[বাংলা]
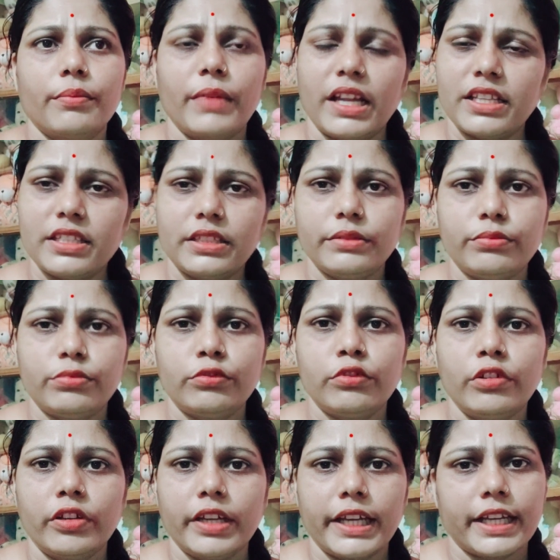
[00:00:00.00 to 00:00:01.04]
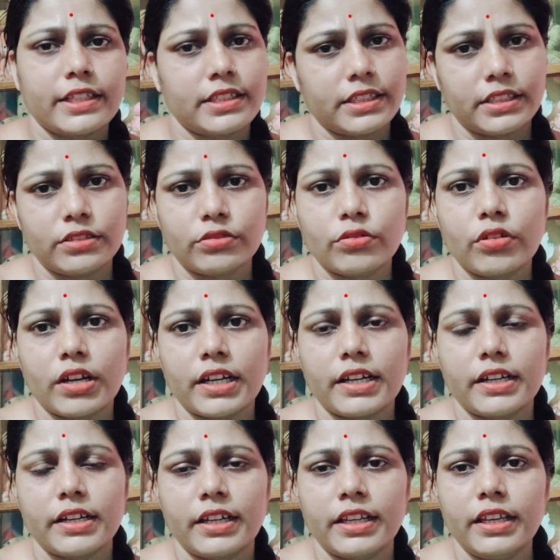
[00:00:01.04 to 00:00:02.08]
মানছি ভুল হয়ে গেছে কিছু
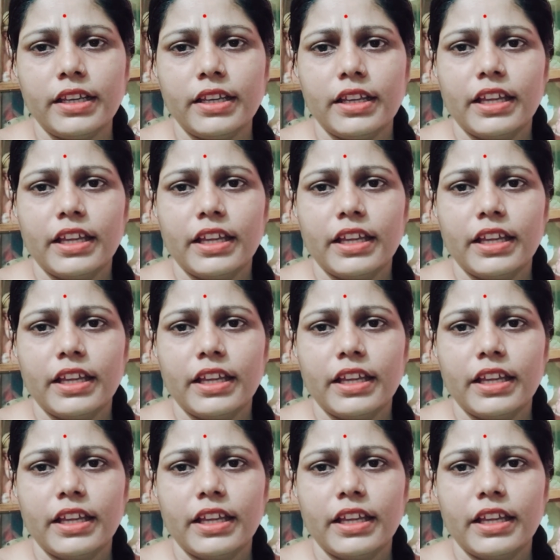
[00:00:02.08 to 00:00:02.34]
করার নেই